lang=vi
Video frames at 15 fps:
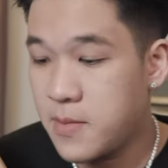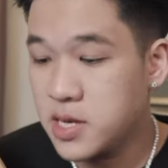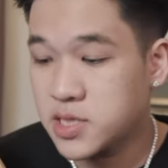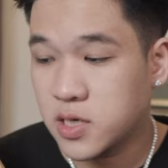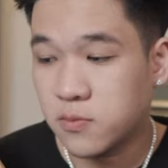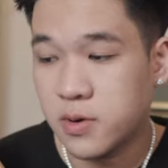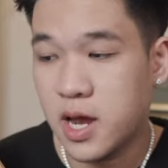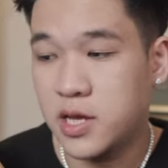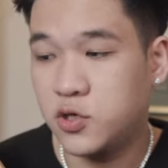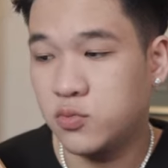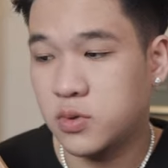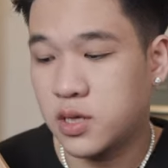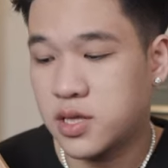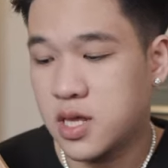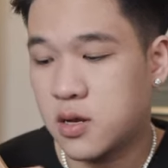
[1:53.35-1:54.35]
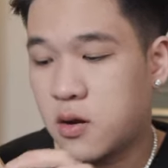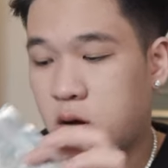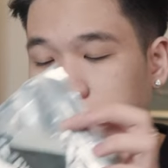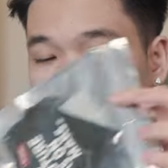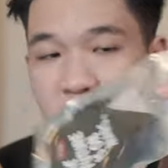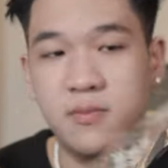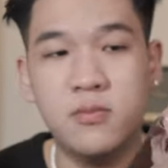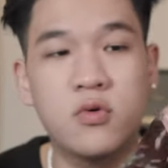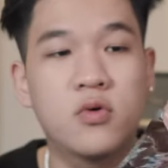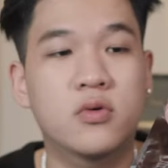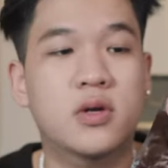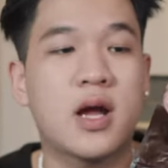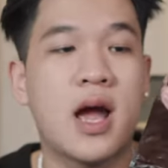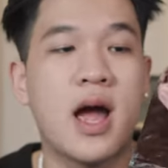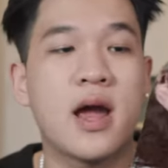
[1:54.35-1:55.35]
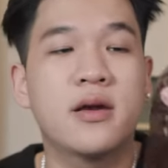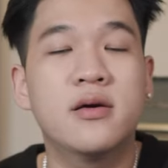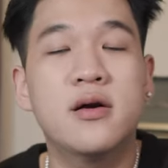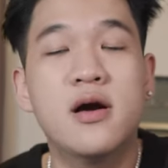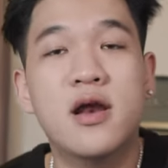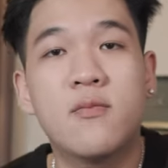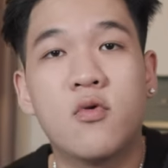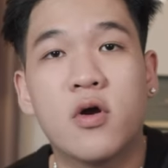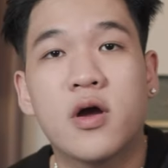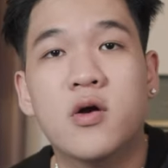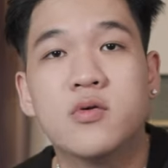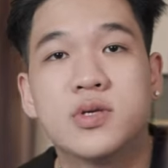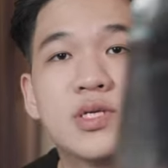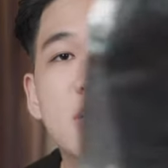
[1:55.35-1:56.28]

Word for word: bên trong này chúng ta sẽ có thêm một cái nữa là một cái khẩu